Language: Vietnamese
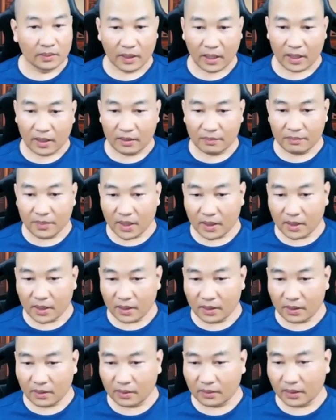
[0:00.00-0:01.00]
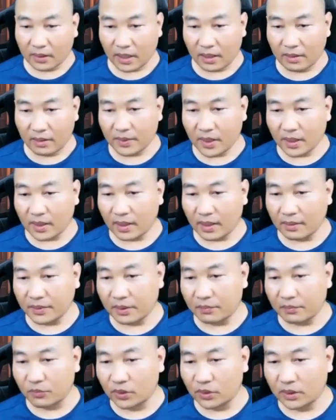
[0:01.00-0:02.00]
Cái mà em
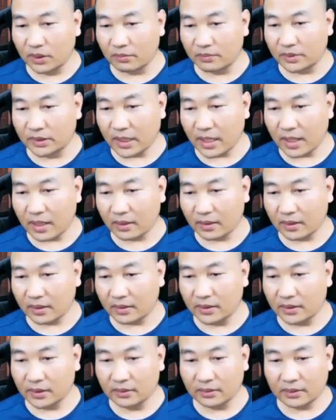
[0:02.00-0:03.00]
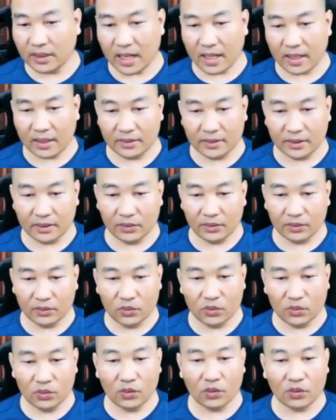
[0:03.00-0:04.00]
muốn kiểm tra cái chính tả trên
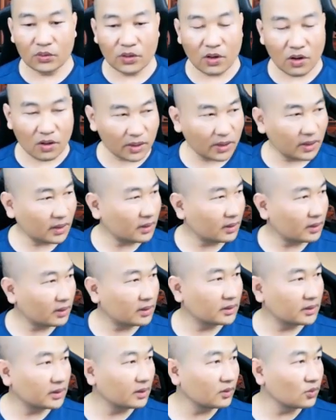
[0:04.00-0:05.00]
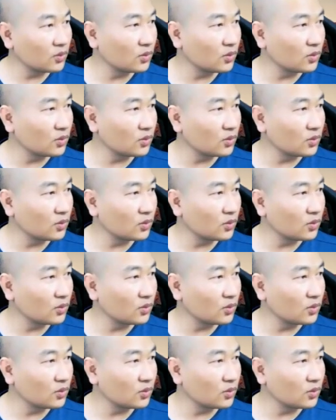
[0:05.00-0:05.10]
Google Docs ấy, thì trên